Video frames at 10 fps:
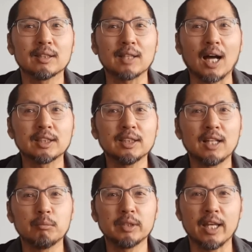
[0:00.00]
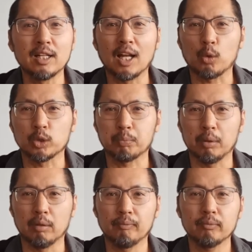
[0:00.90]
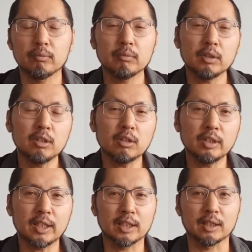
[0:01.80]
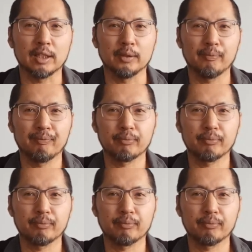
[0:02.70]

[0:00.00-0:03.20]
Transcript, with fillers: 당신 닮은 애를 낳고 싶어 이런 얘기 하잖아요.